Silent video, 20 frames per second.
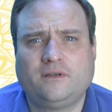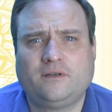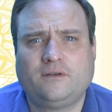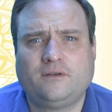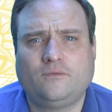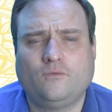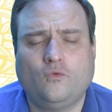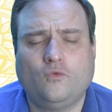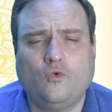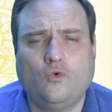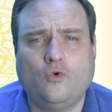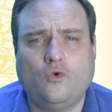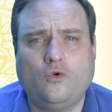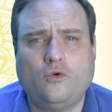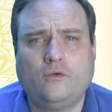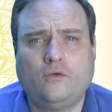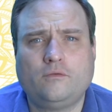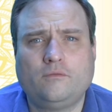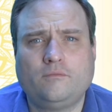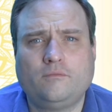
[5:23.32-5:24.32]
Wo
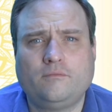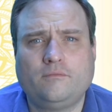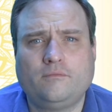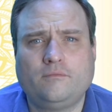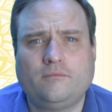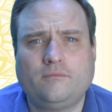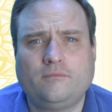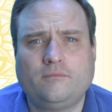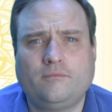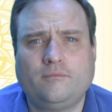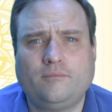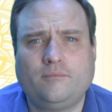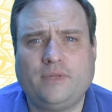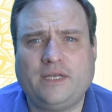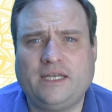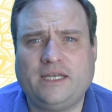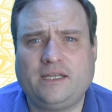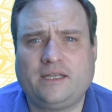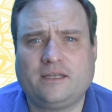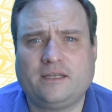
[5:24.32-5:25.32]

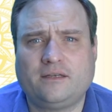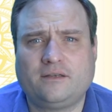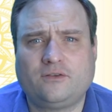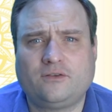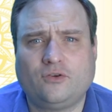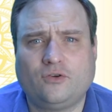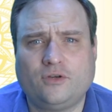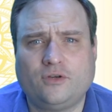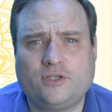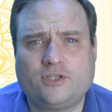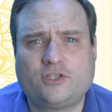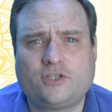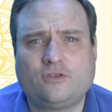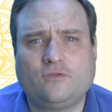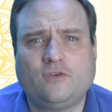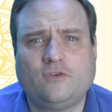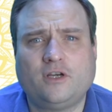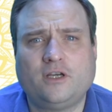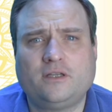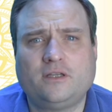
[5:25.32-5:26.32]
bin ich enttäuscht
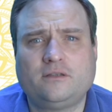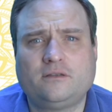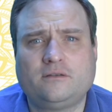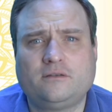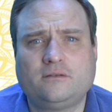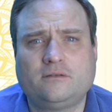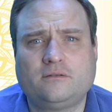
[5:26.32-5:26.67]
worden?